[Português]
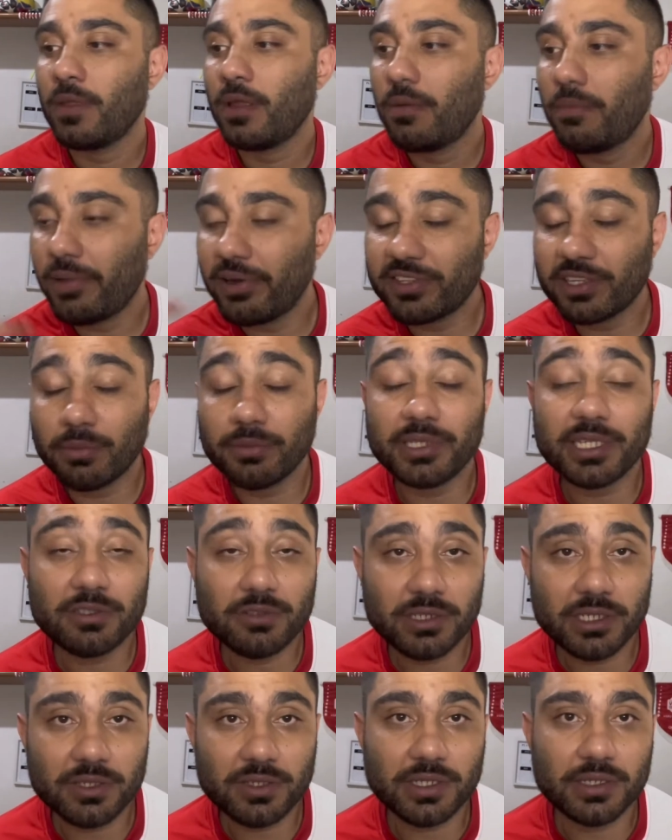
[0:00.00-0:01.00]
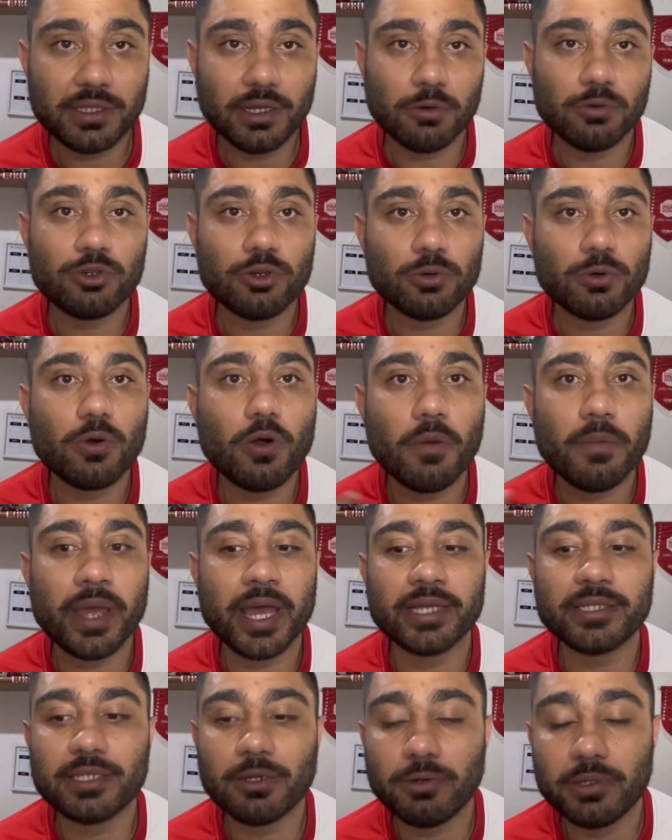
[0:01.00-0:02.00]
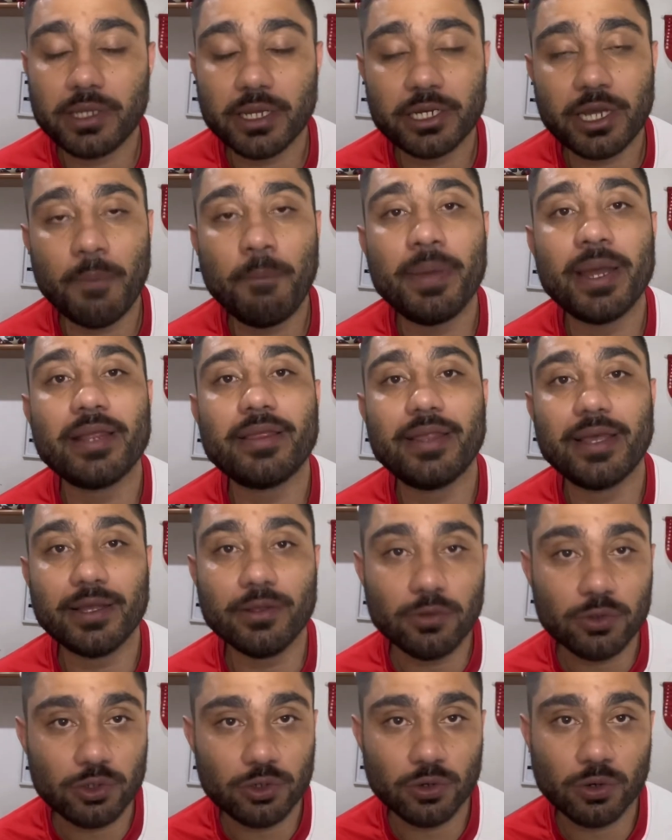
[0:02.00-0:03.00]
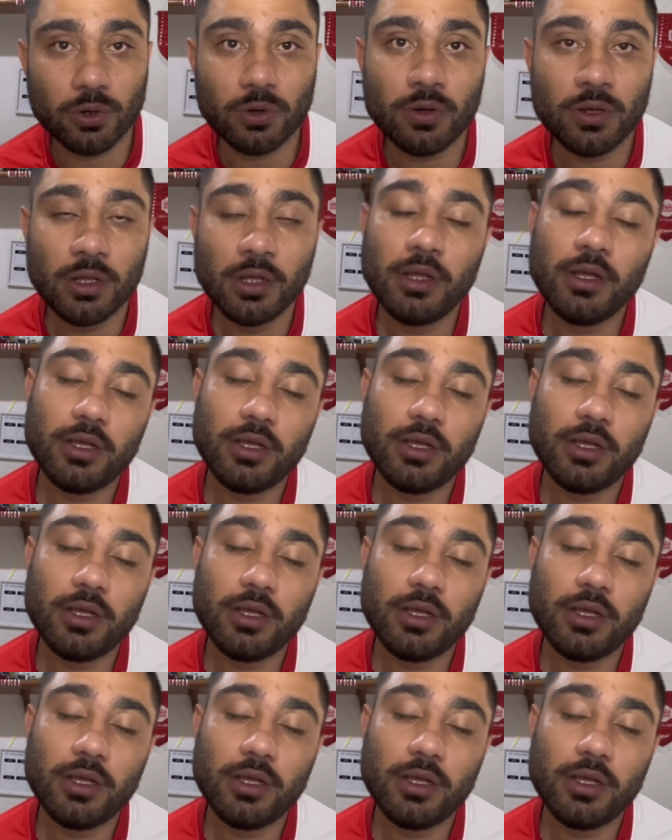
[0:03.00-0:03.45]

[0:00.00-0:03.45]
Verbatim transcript: Mas vamos desde o início então, o jogo começa, o Inter já perdendo o jogo